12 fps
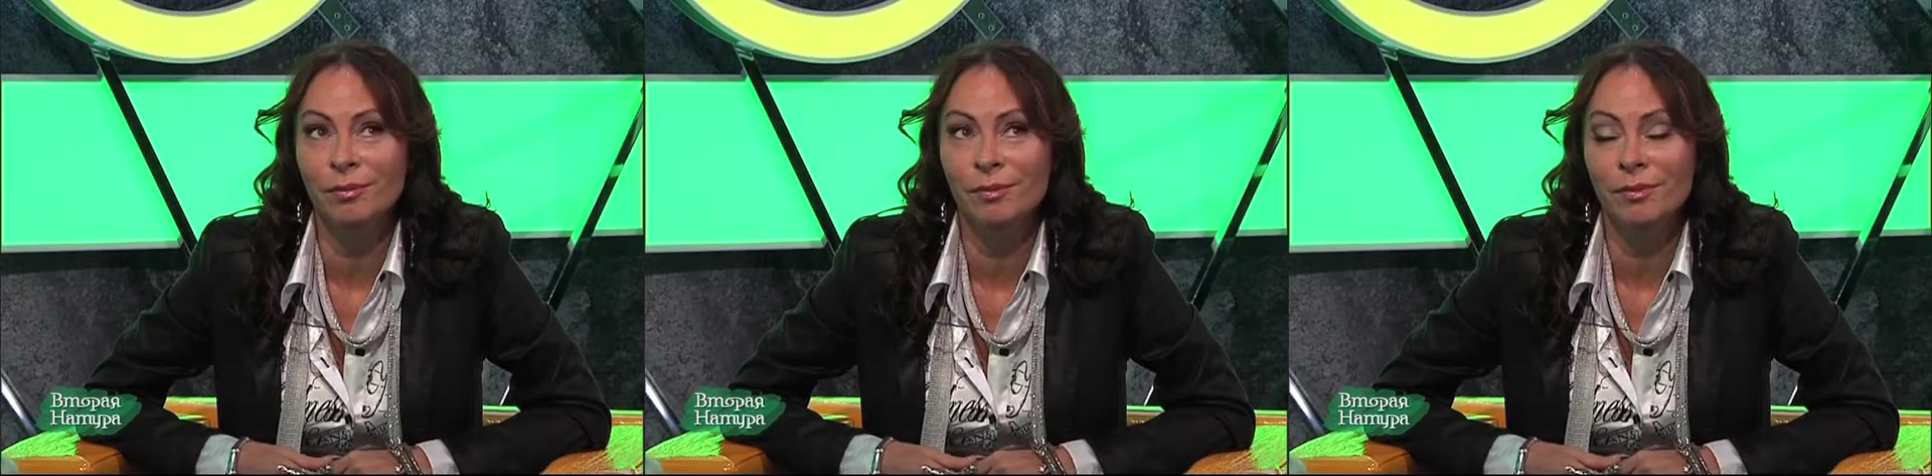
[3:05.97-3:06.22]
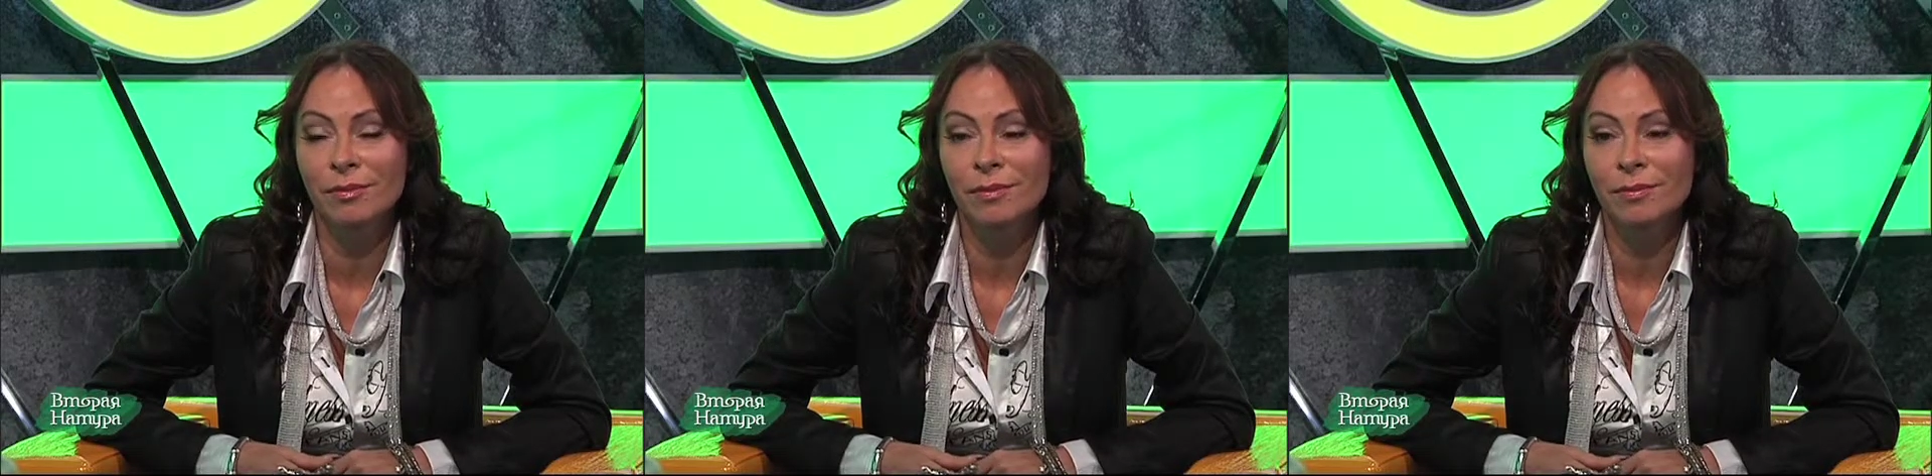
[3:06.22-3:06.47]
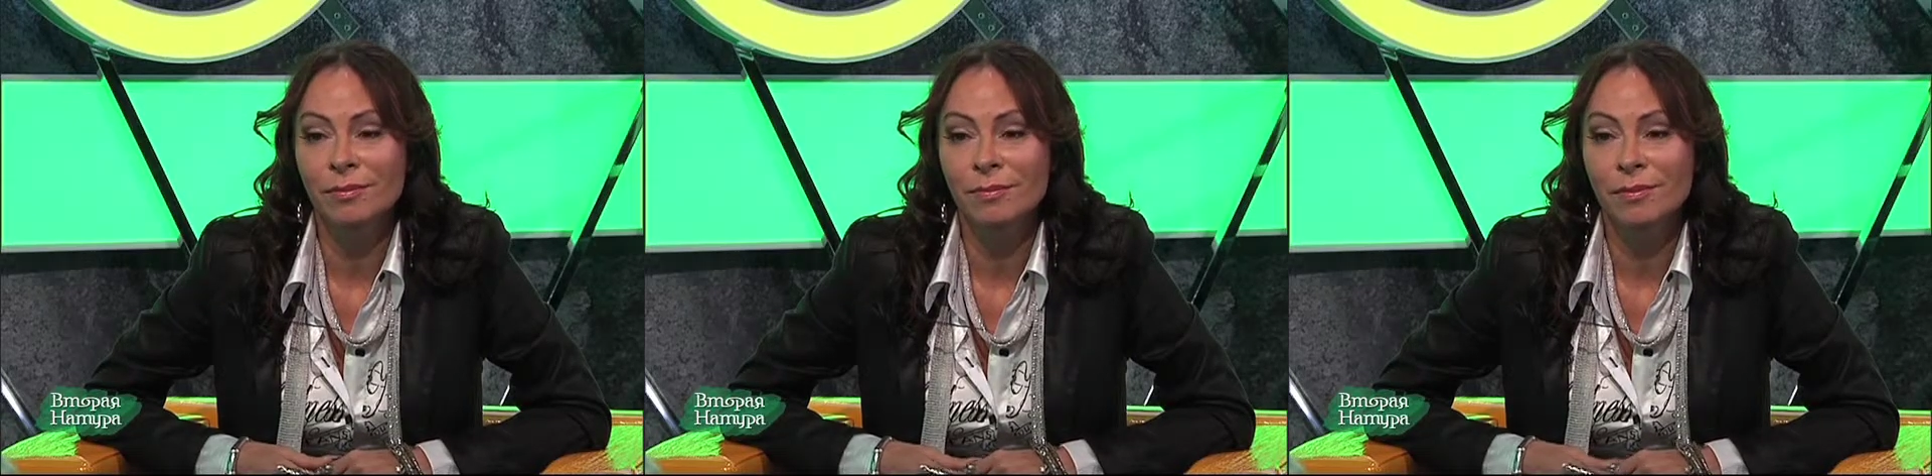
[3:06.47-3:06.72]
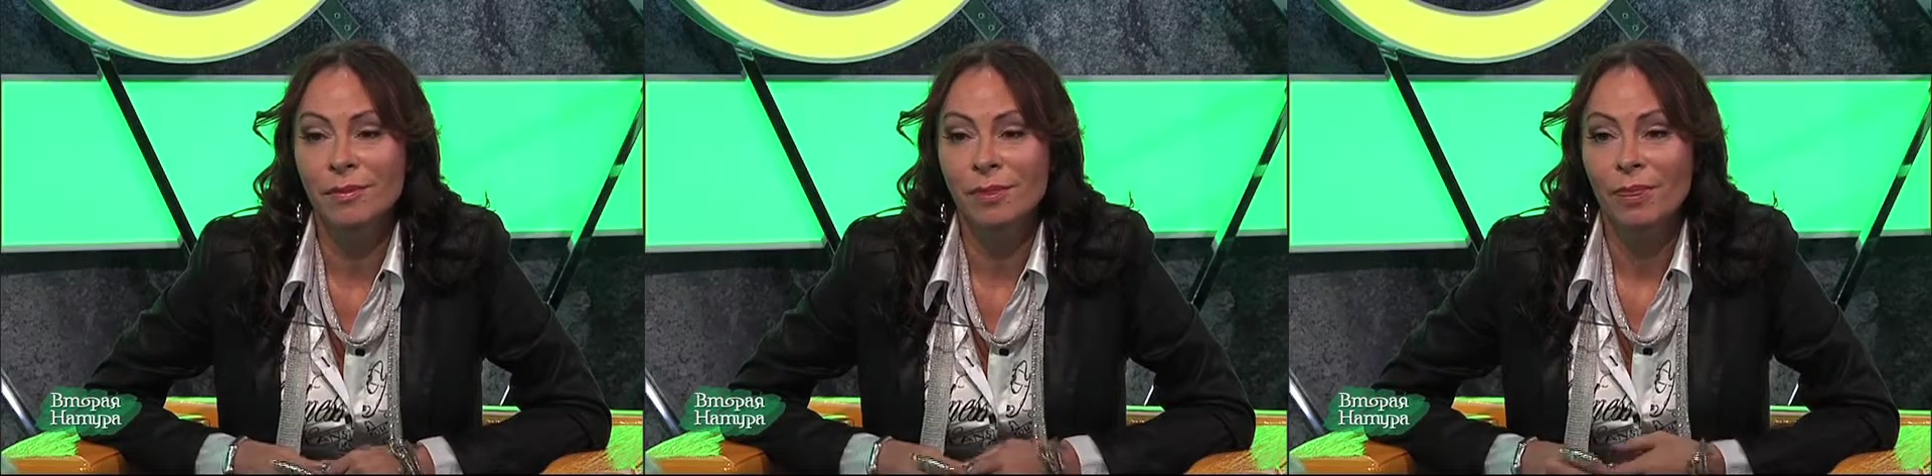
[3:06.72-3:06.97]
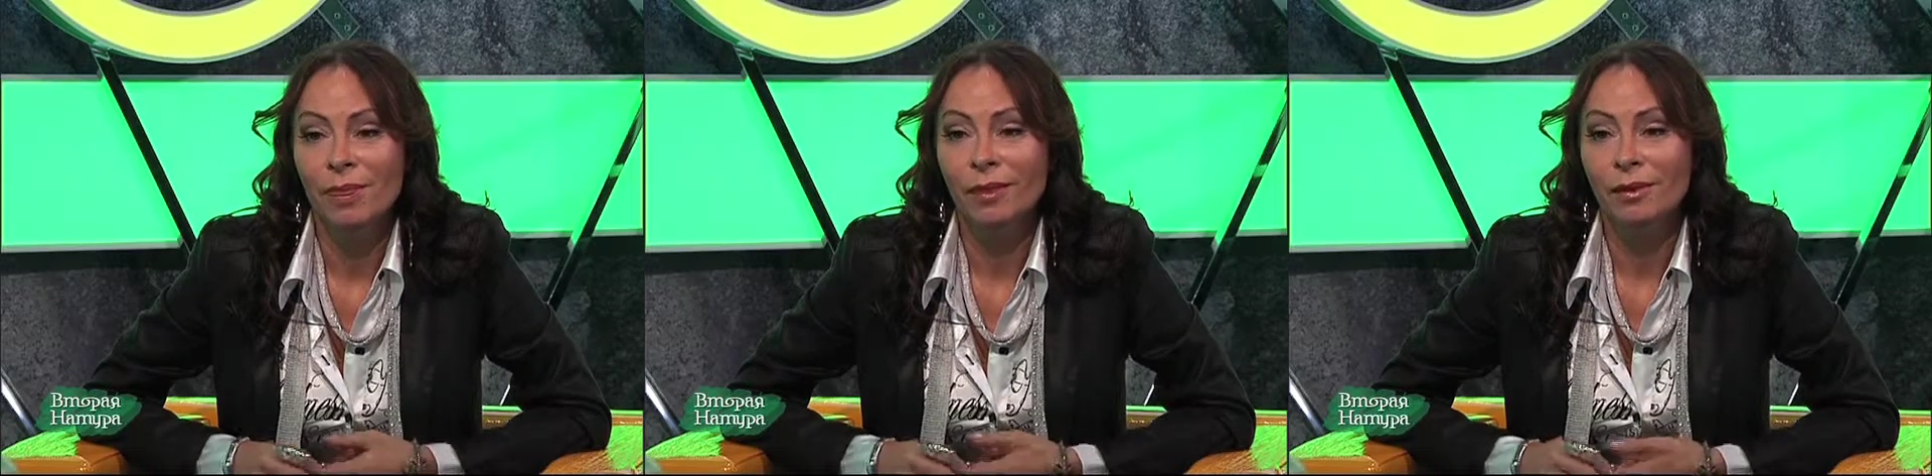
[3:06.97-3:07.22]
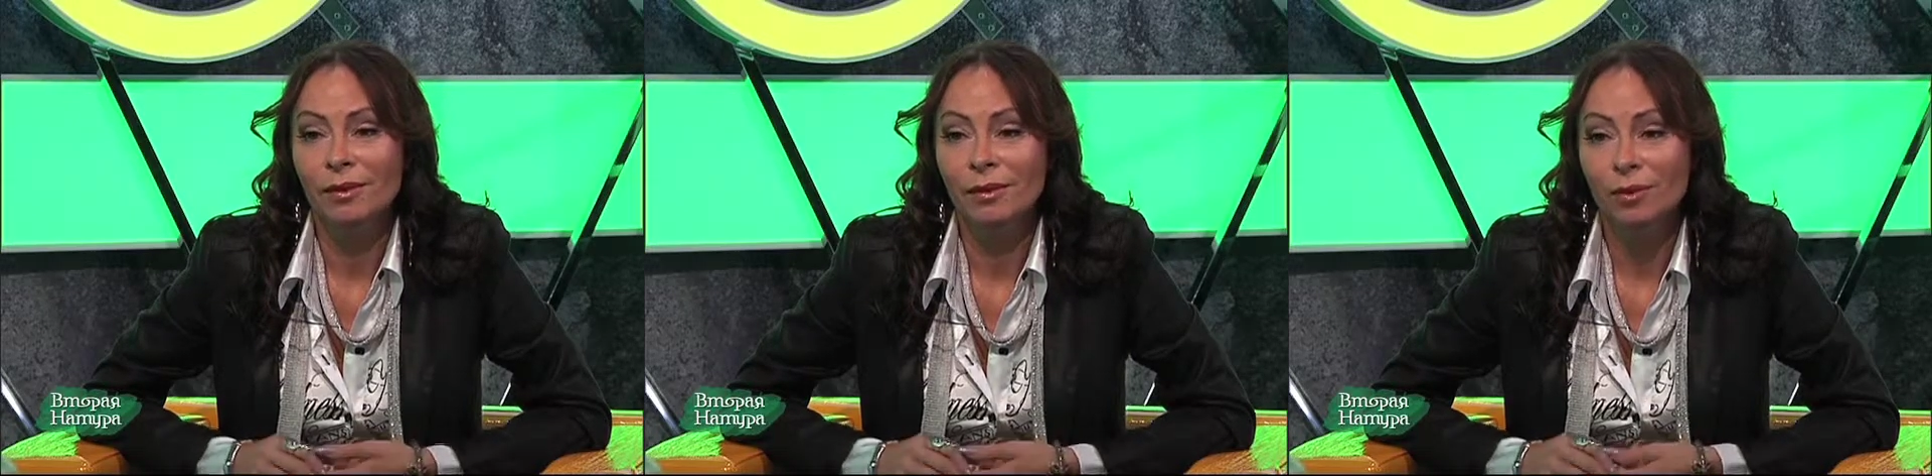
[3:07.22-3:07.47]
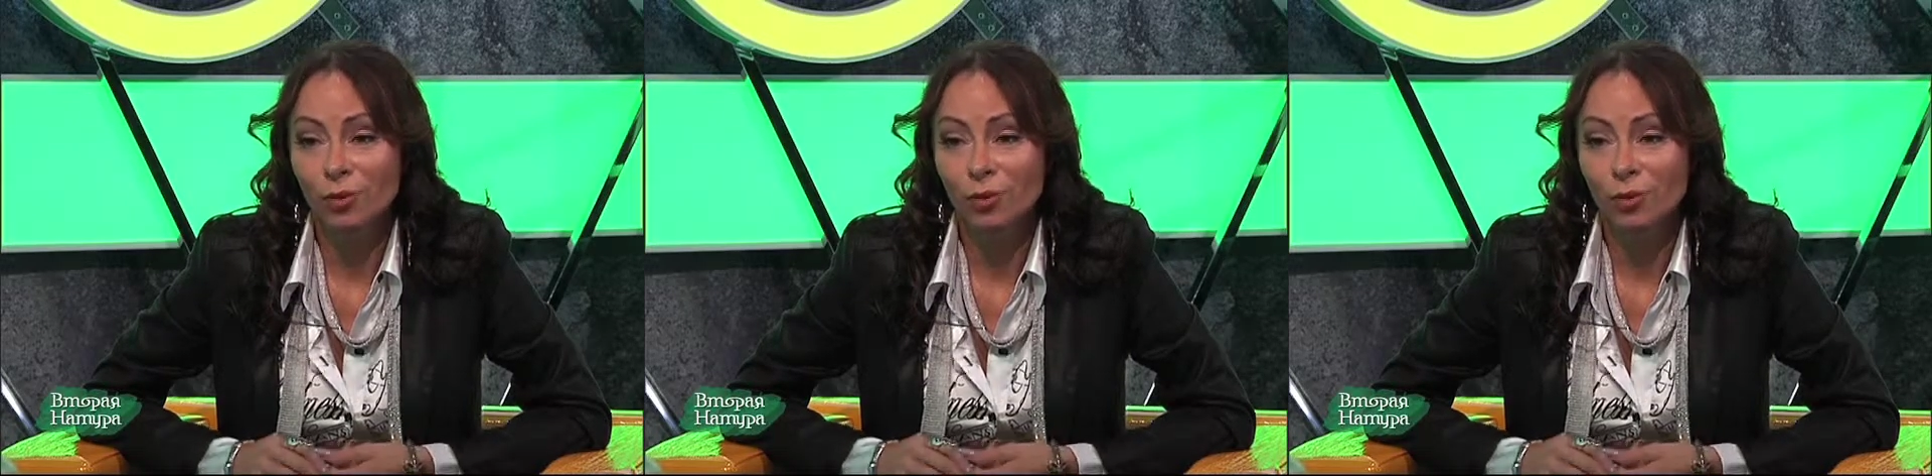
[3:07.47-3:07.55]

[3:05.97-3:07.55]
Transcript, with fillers: сыграла певицу Марину Хлебникову?